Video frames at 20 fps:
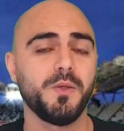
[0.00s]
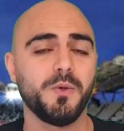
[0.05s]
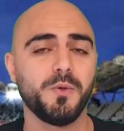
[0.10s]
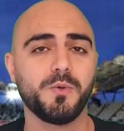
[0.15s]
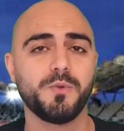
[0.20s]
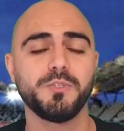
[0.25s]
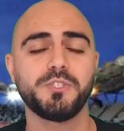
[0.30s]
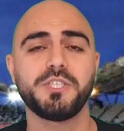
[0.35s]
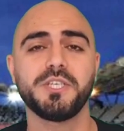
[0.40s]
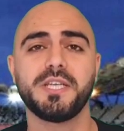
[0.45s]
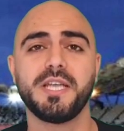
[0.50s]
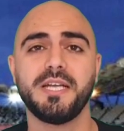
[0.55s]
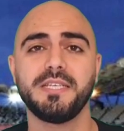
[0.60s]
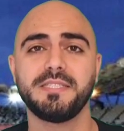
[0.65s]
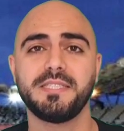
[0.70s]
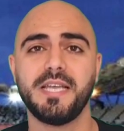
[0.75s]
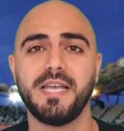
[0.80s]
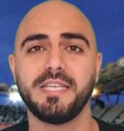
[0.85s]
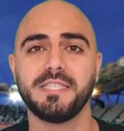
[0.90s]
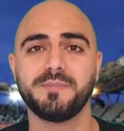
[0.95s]
وكل شيء كان
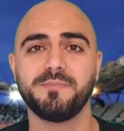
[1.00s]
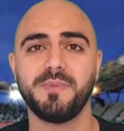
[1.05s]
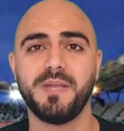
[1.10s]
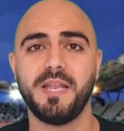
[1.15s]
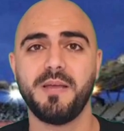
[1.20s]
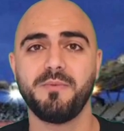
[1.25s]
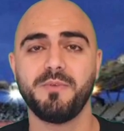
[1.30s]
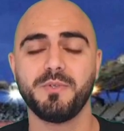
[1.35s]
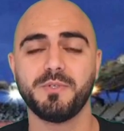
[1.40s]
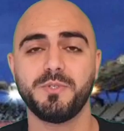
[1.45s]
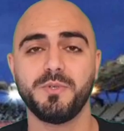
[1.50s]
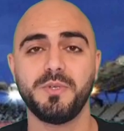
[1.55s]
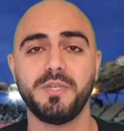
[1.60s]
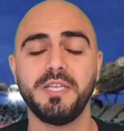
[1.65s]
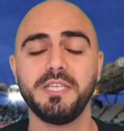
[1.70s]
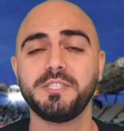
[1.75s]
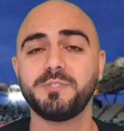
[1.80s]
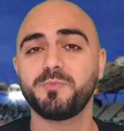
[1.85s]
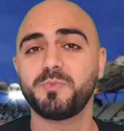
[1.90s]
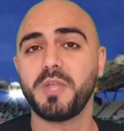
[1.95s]
جاهز بملعب الأردن
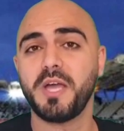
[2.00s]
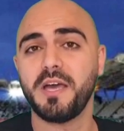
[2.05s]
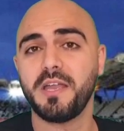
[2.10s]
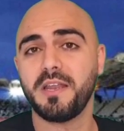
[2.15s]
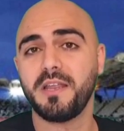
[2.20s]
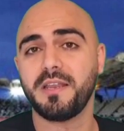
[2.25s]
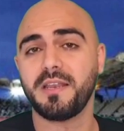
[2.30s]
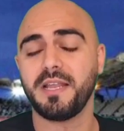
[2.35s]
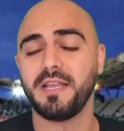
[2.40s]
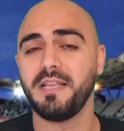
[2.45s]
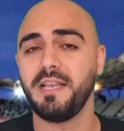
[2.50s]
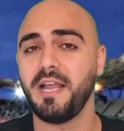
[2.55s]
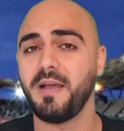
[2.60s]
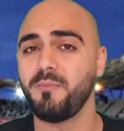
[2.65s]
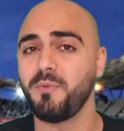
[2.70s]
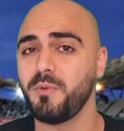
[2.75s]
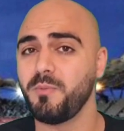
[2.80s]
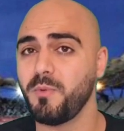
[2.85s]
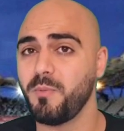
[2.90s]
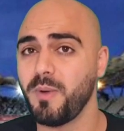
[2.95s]
ليش بطهران رح
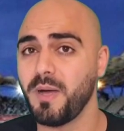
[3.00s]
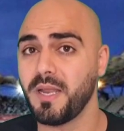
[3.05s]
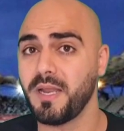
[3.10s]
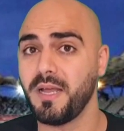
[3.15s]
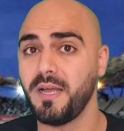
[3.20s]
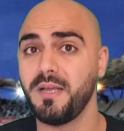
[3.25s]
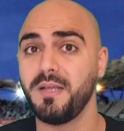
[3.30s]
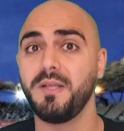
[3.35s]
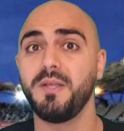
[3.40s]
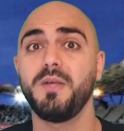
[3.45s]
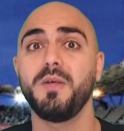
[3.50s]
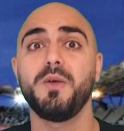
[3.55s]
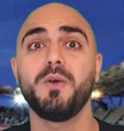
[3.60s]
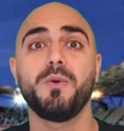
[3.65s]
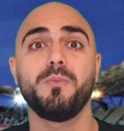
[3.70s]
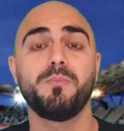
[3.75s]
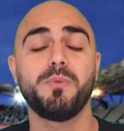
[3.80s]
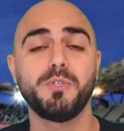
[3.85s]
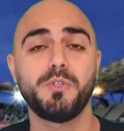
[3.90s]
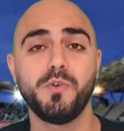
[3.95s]
يلعبوا المباراة
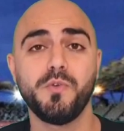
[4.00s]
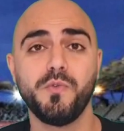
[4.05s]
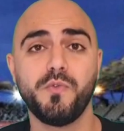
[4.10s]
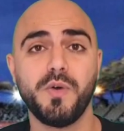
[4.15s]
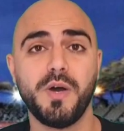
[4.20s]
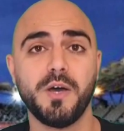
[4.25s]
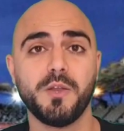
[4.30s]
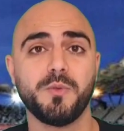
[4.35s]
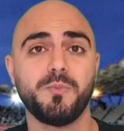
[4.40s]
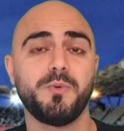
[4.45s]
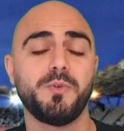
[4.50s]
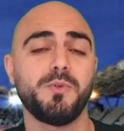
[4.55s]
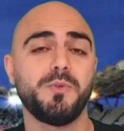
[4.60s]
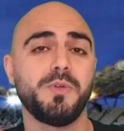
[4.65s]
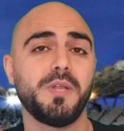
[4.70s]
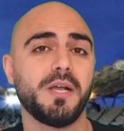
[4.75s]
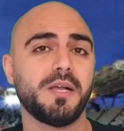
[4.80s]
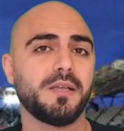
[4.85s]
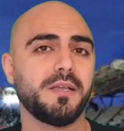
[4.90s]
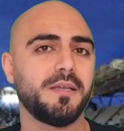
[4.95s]
بدون فار وبيقولوا
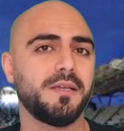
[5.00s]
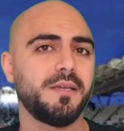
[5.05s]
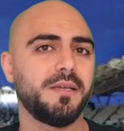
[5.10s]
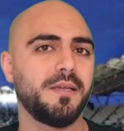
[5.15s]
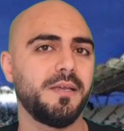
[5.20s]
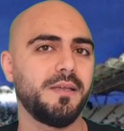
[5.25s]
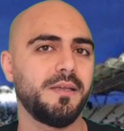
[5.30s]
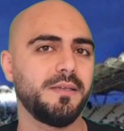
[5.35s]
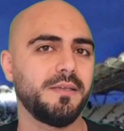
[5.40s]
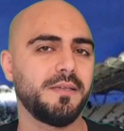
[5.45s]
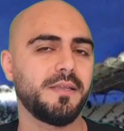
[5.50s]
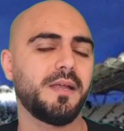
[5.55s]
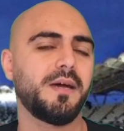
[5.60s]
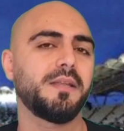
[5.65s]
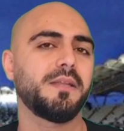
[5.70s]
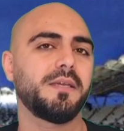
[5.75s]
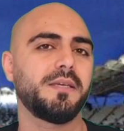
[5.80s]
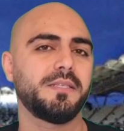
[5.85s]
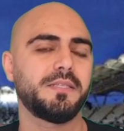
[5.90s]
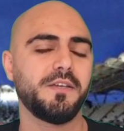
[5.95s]
لك
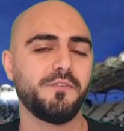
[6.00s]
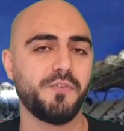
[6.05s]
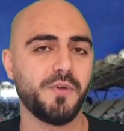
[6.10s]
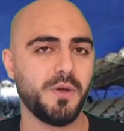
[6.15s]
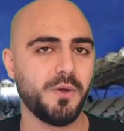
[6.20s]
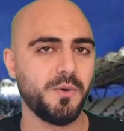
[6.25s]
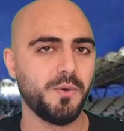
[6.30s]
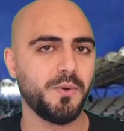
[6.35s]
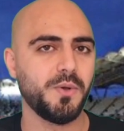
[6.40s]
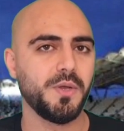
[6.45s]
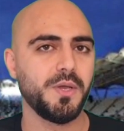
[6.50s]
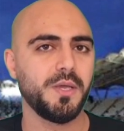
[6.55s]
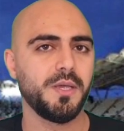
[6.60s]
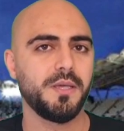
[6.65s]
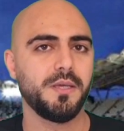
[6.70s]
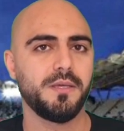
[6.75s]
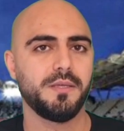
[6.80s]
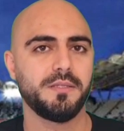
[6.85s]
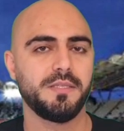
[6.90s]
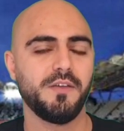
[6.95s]
ايران إيه، دفعوا
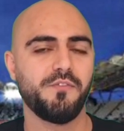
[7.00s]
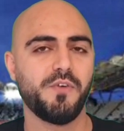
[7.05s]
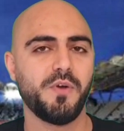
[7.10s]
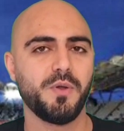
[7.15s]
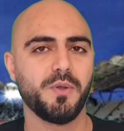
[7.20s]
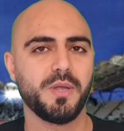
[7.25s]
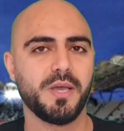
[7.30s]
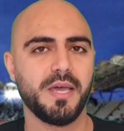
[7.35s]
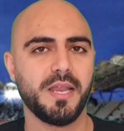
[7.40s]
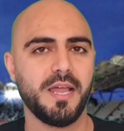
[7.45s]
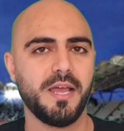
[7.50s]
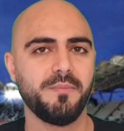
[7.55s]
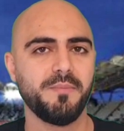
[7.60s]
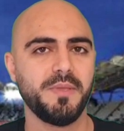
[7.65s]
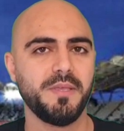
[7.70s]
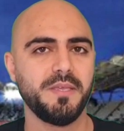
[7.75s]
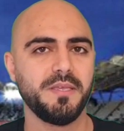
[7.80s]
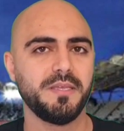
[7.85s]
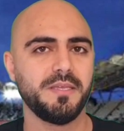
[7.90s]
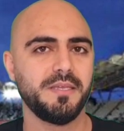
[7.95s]
دفعوا
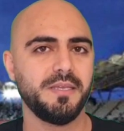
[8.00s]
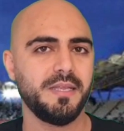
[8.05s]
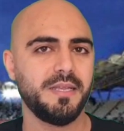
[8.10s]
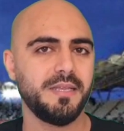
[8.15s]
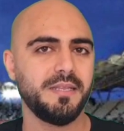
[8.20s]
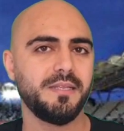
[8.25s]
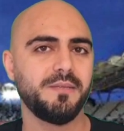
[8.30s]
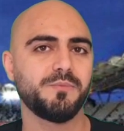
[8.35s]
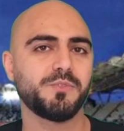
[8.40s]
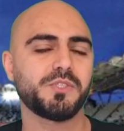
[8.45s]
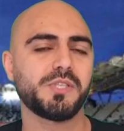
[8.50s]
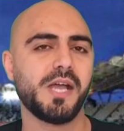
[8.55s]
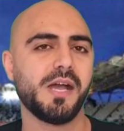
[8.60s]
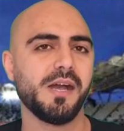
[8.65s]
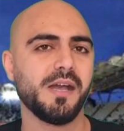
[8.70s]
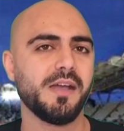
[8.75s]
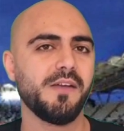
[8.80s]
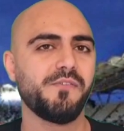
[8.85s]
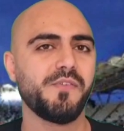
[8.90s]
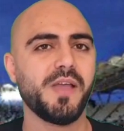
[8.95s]
الغرامه اللي
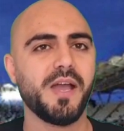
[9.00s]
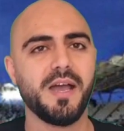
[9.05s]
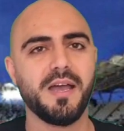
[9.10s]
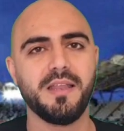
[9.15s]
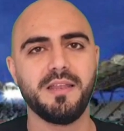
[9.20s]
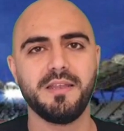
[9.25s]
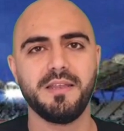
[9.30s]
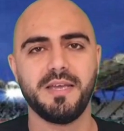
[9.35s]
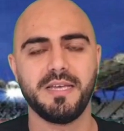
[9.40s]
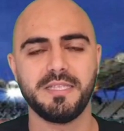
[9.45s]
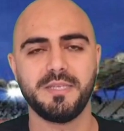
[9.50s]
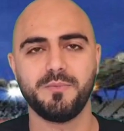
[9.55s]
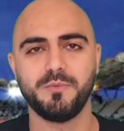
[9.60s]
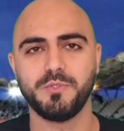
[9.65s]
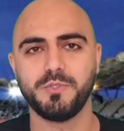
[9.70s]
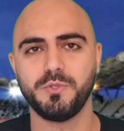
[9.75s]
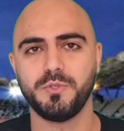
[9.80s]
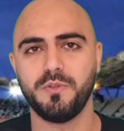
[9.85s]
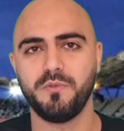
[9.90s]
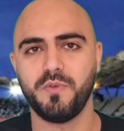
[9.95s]
مستحقه في حال عدم
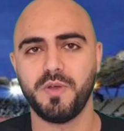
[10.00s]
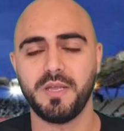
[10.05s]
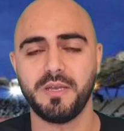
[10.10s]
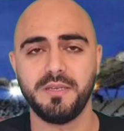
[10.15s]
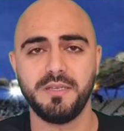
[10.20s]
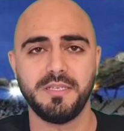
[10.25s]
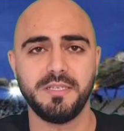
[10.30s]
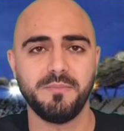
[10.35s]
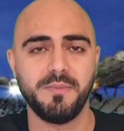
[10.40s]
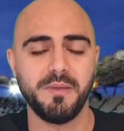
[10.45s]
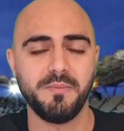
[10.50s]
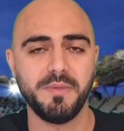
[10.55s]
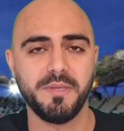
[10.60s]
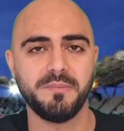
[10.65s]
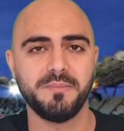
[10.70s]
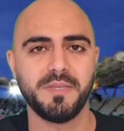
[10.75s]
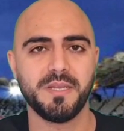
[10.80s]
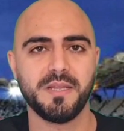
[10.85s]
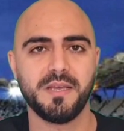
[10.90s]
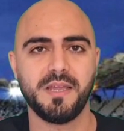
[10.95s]
وجود الفار نحن ما
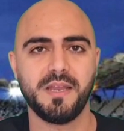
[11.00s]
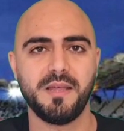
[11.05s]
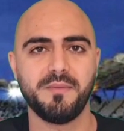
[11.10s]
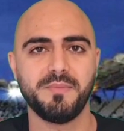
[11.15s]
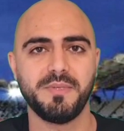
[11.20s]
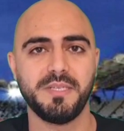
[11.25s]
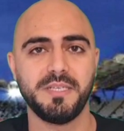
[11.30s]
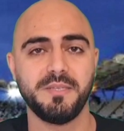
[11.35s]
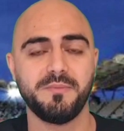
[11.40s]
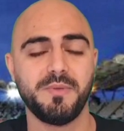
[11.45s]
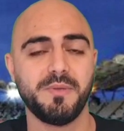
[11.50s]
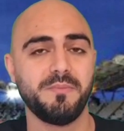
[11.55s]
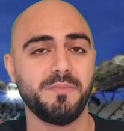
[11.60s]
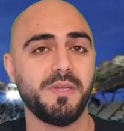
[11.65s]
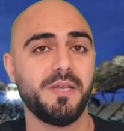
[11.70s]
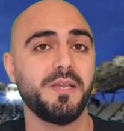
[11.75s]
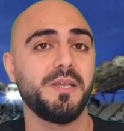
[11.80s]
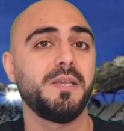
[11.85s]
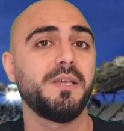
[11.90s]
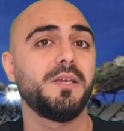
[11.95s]
بهمنا الغرامه نحن
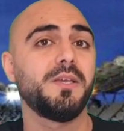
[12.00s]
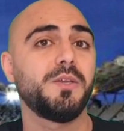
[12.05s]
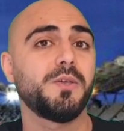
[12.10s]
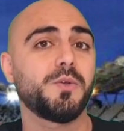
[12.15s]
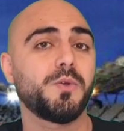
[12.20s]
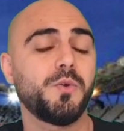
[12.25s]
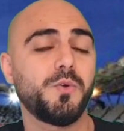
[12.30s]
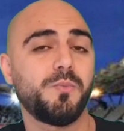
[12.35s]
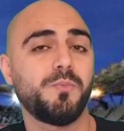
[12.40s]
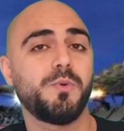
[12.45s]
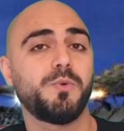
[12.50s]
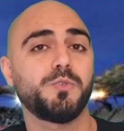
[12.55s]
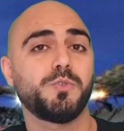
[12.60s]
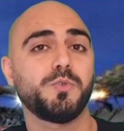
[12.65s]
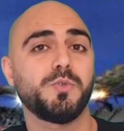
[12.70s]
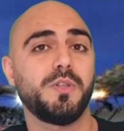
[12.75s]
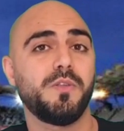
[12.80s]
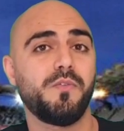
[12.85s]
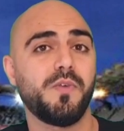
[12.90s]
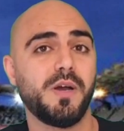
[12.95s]
بهمنا يكون
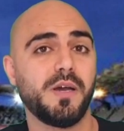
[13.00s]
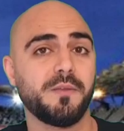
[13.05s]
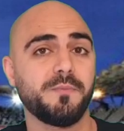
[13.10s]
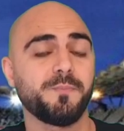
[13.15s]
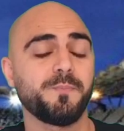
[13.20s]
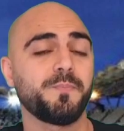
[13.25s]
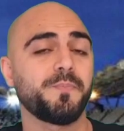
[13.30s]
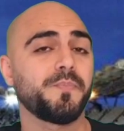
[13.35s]
موجود الفار